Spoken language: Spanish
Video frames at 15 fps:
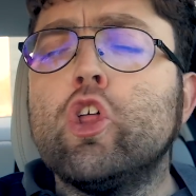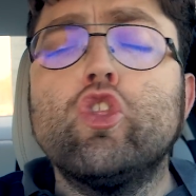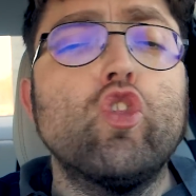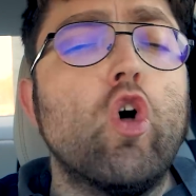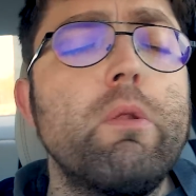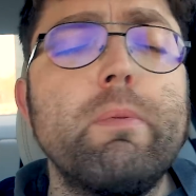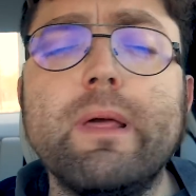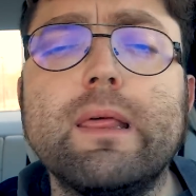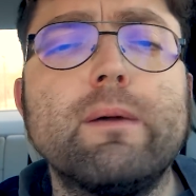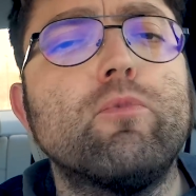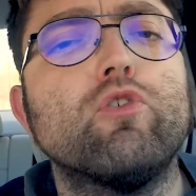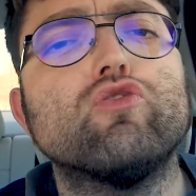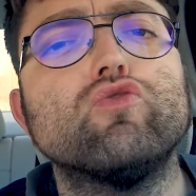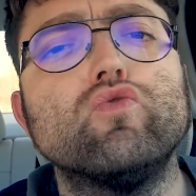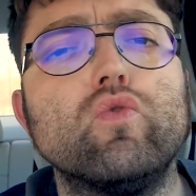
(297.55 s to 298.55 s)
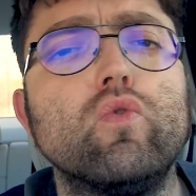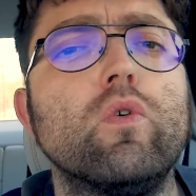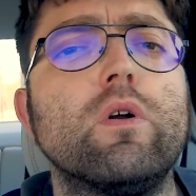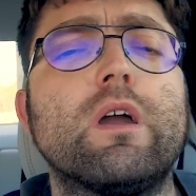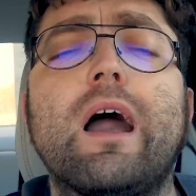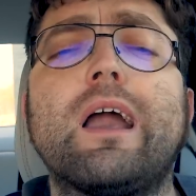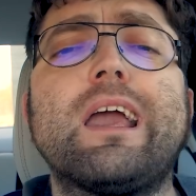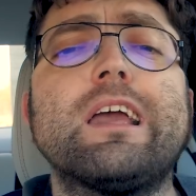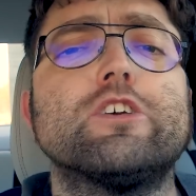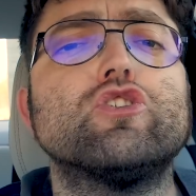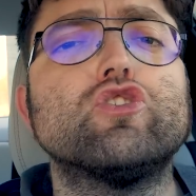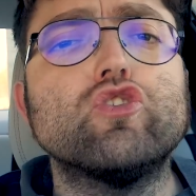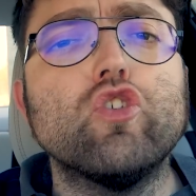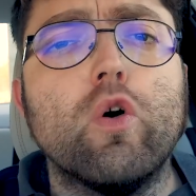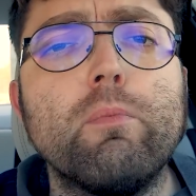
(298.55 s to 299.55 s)
No olvidemos nunca que
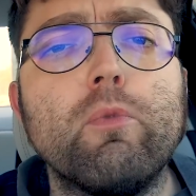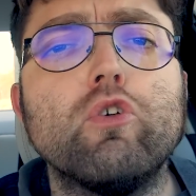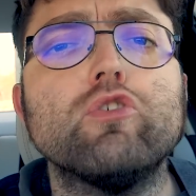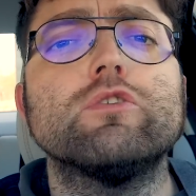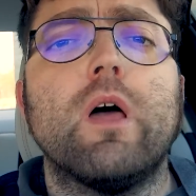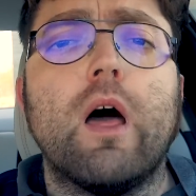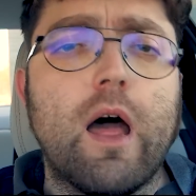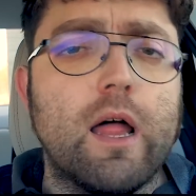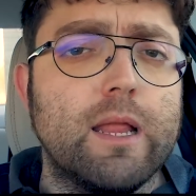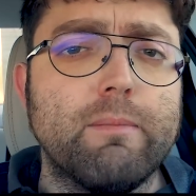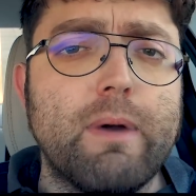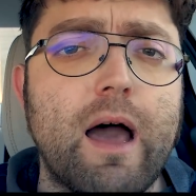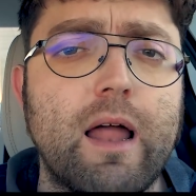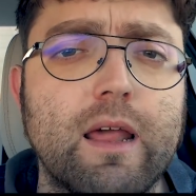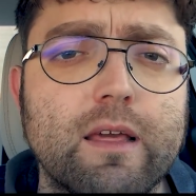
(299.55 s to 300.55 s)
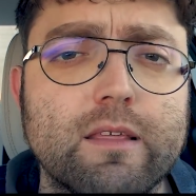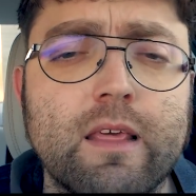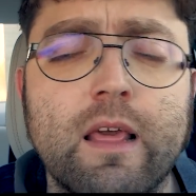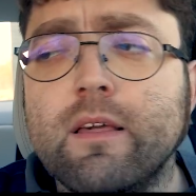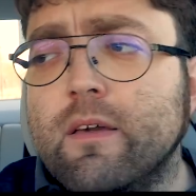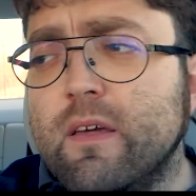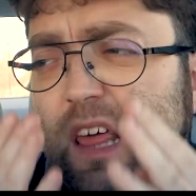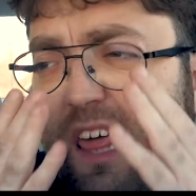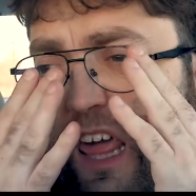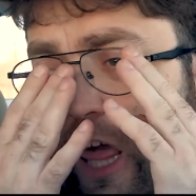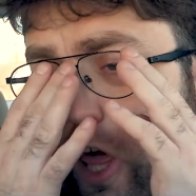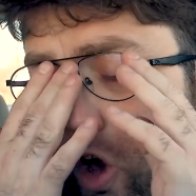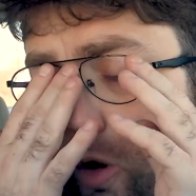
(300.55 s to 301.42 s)
somos animales. Y